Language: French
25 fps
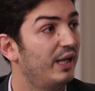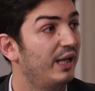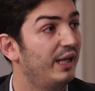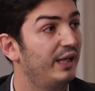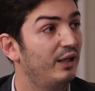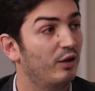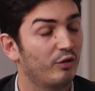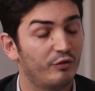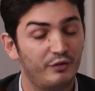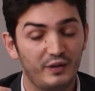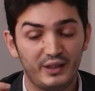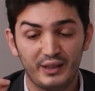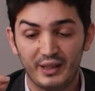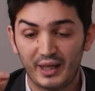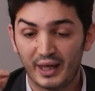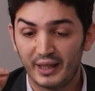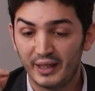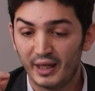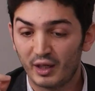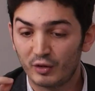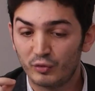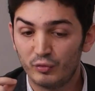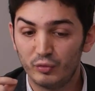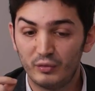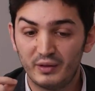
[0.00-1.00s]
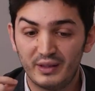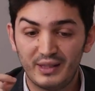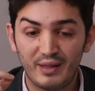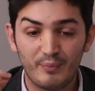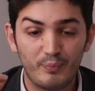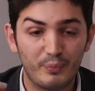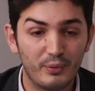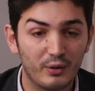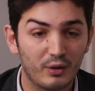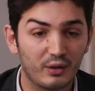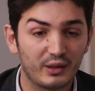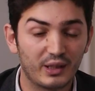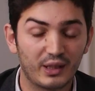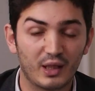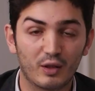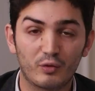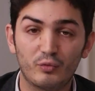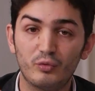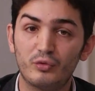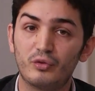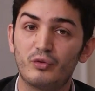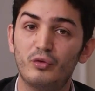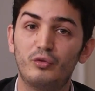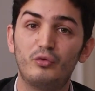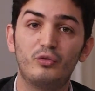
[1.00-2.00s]
Et en fait, derrière toutes tes peurs, derrière
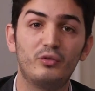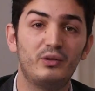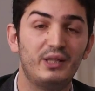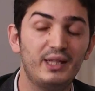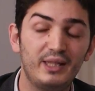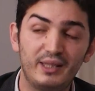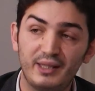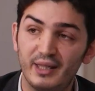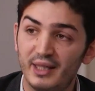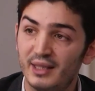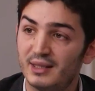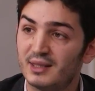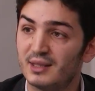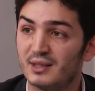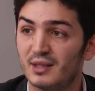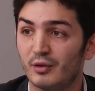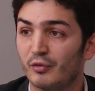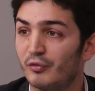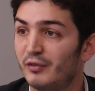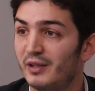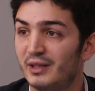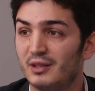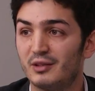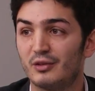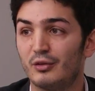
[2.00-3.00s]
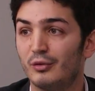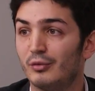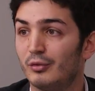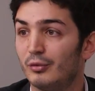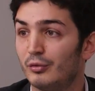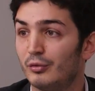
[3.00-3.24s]
tout ce que tu détestes, en fait,